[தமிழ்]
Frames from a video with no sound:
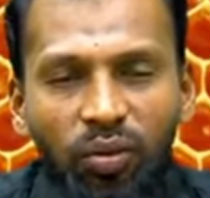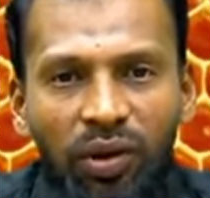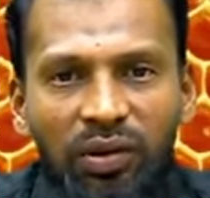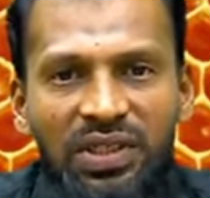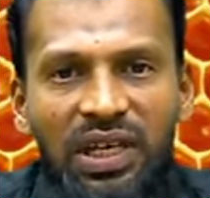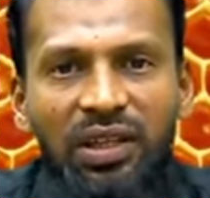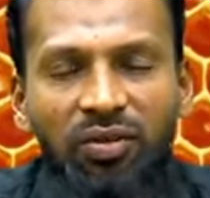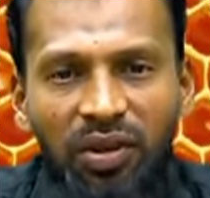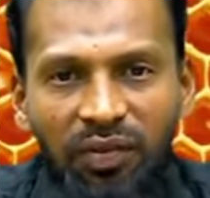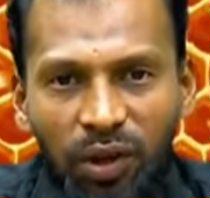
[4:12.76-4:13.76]
ஒரு விஷயத்தை
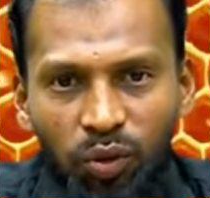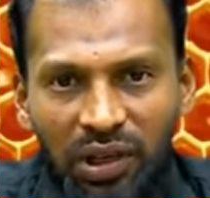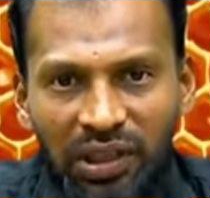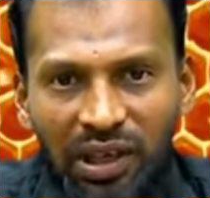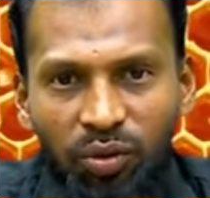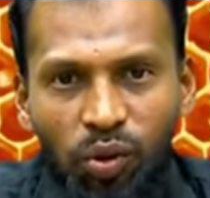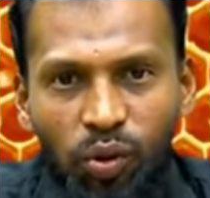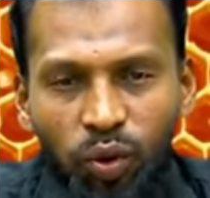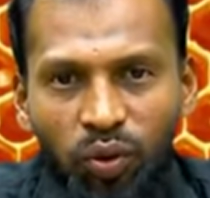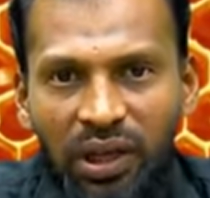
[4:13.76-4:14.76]
வந்து வெளி உலகத்துக்கு அவங்க
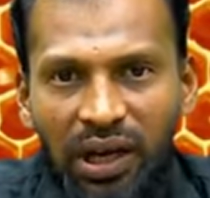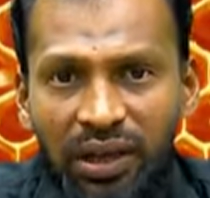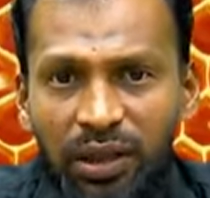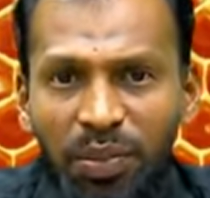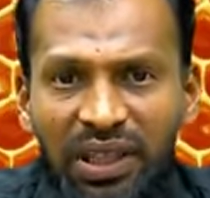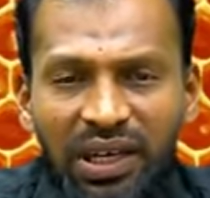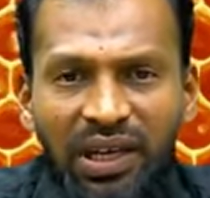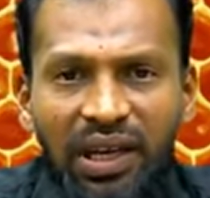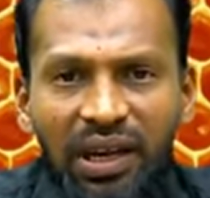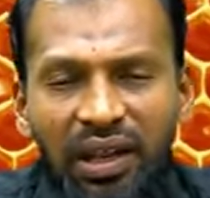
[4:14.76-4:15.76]
கொண்டு வந்தாங்க இது
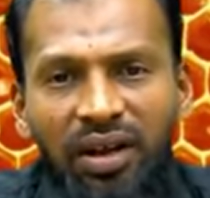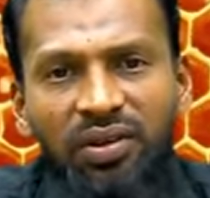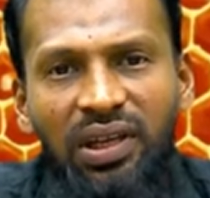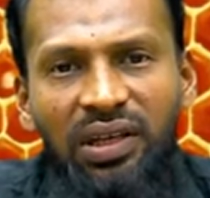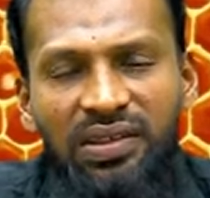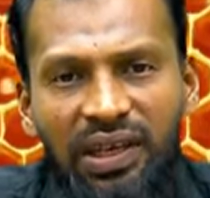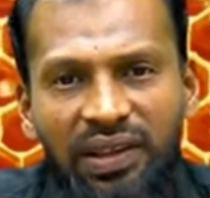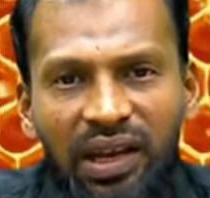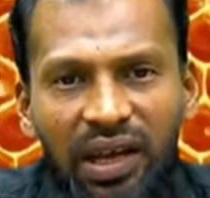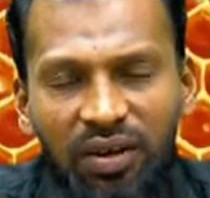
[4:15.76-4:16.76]
பத்திரிகையிலலாம் வந்து
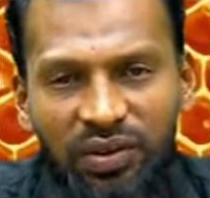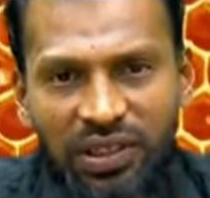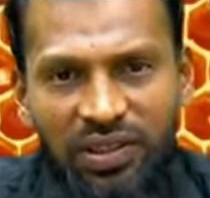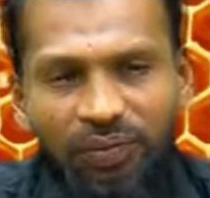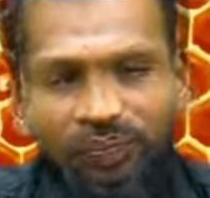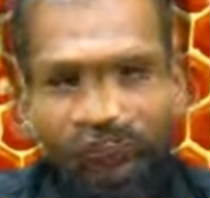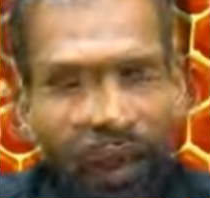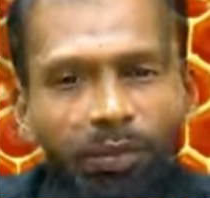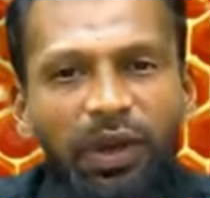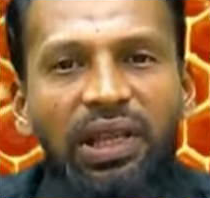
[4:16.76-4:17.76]
செய்திகளாக வந்துச்சு
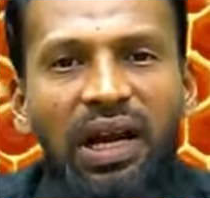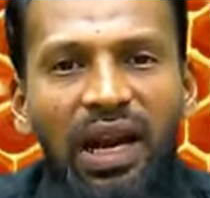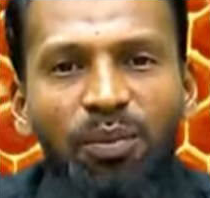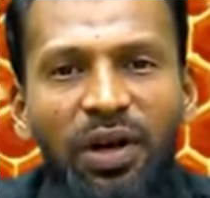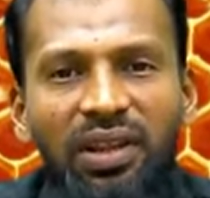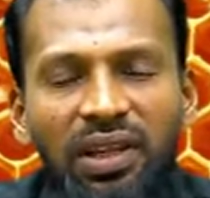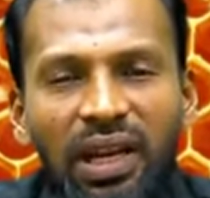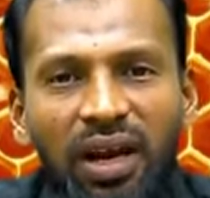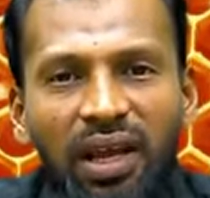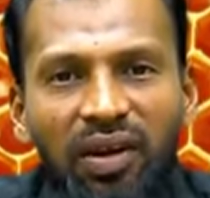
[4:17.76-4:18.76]
இப்போ இந்த
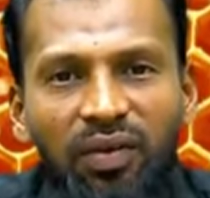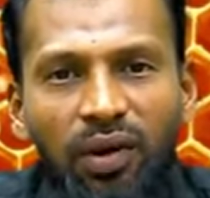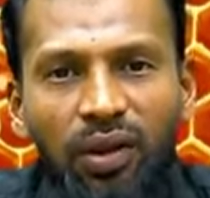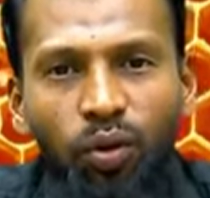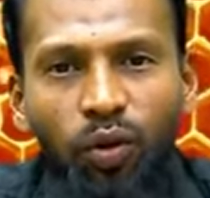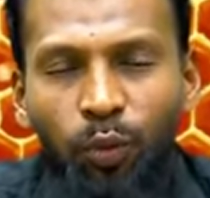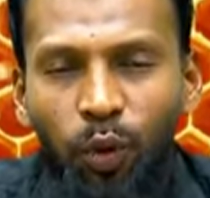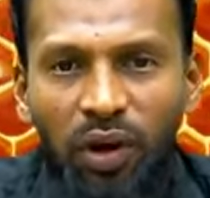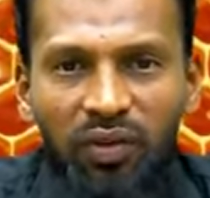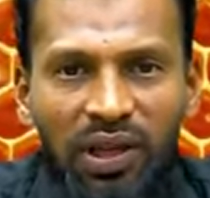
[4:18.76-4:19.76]
கலப்படத்தினால ஏதோ ஒரு
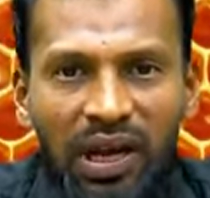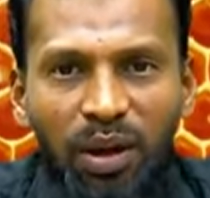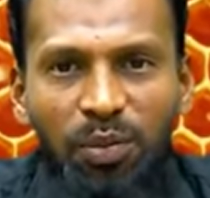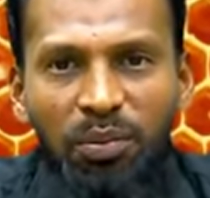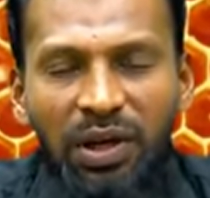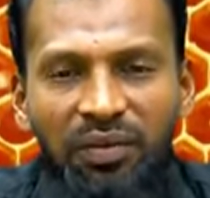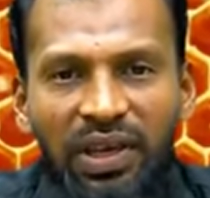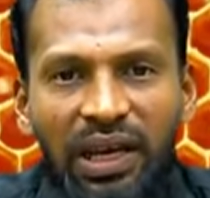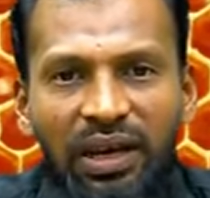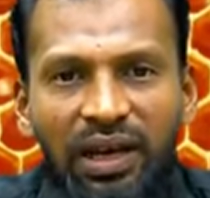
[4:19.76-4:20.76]
பொருளை வந்து கலப்படம் பண்ணி
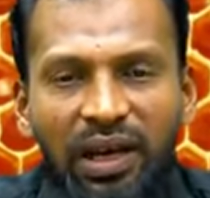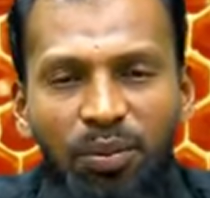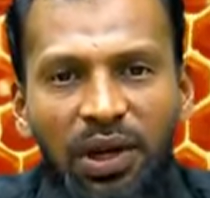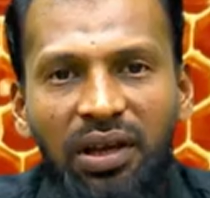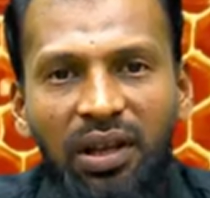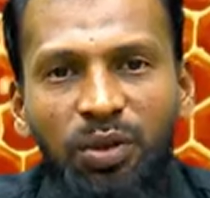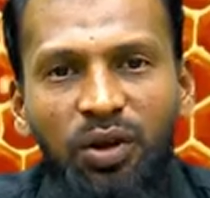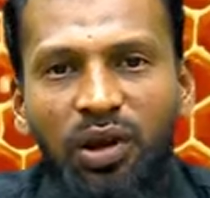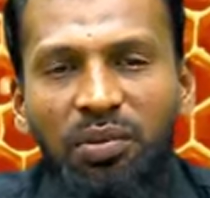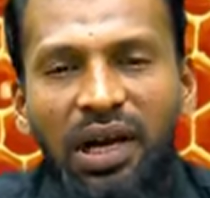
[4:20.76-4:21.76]
விற்கிறாங்க அப்படிங்கிறத
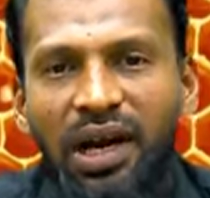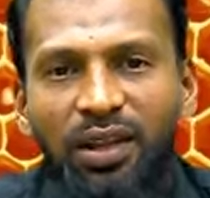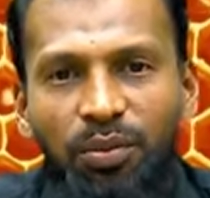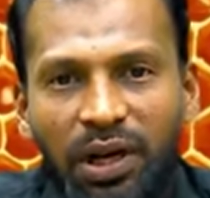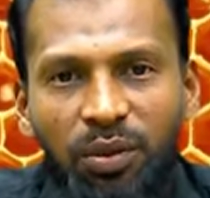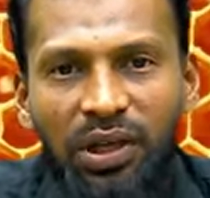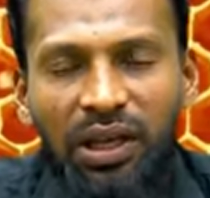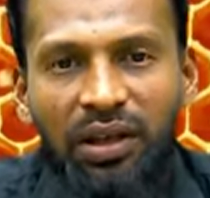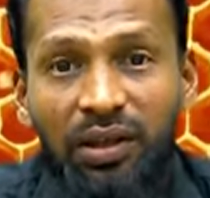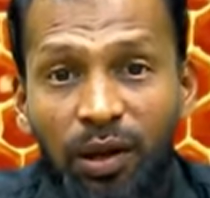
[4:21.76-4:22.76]
மட்டும் நம்ம கடந்து போயிட
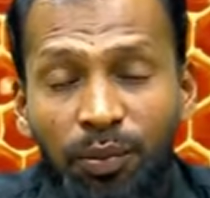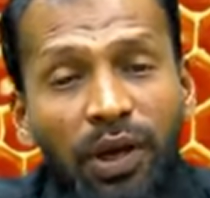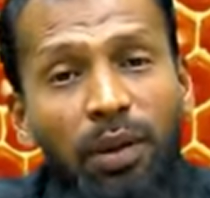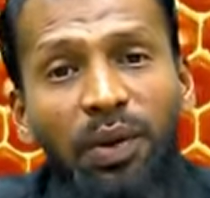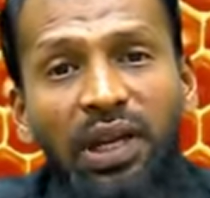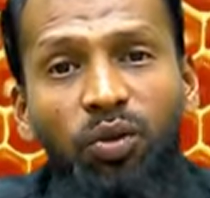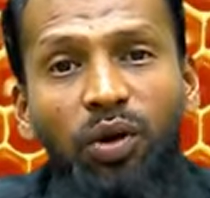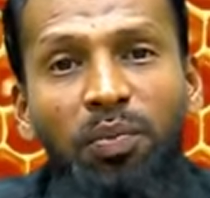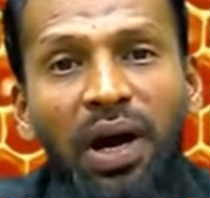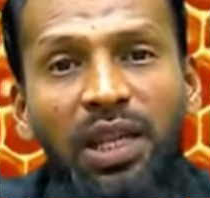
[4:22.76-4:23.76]
முடியாதுங்க இதில் மிகப்பெரிய
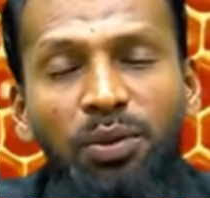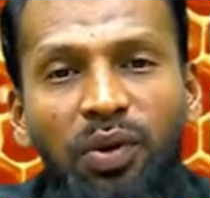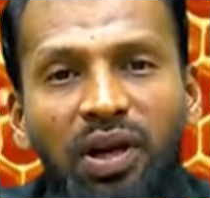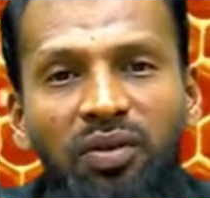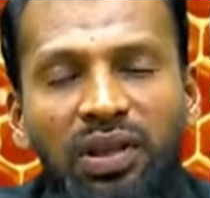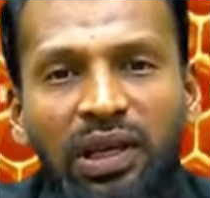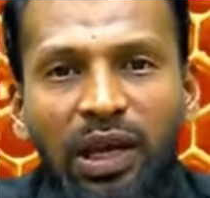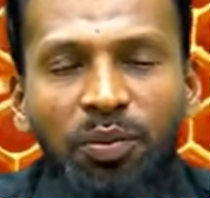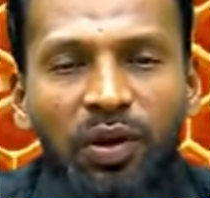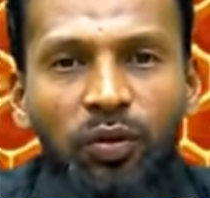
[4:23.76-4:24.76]
ஒரு பாதிப்புகளை வந்து
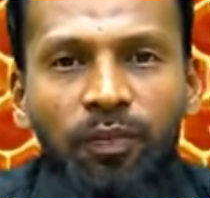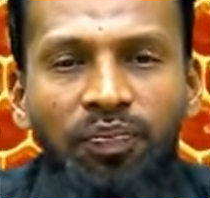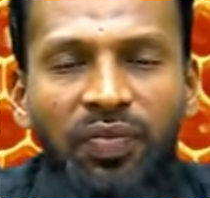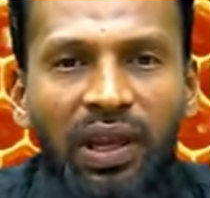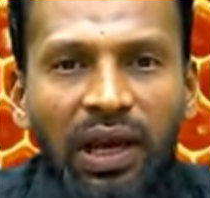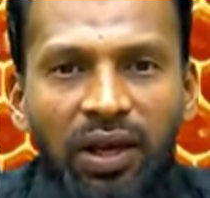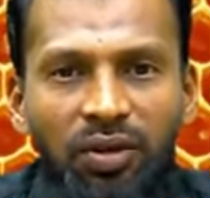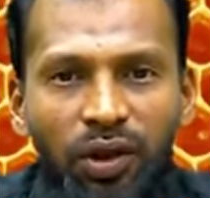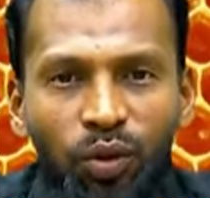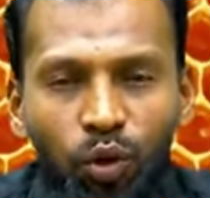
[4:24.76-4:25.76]
ஏற்படுத்தும்
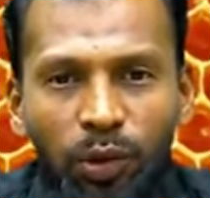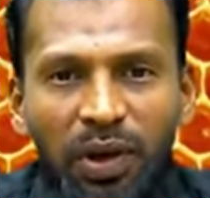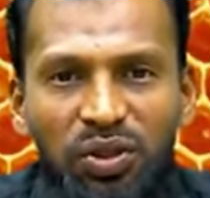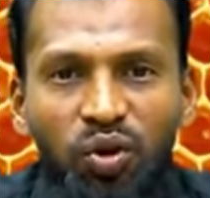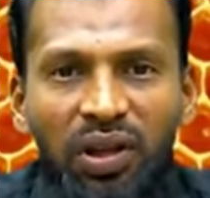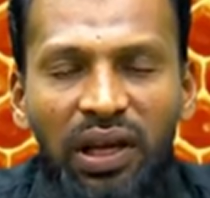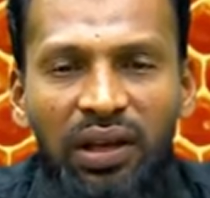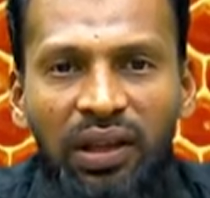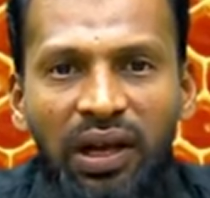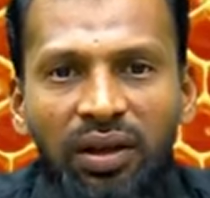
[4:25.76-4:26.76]
அதாவது குறிப்பாக சொல்கிறதா
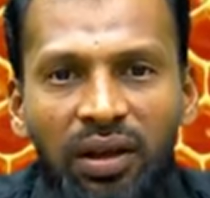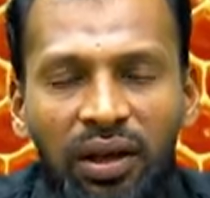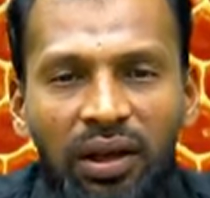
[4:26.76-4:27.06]
இருந்தால்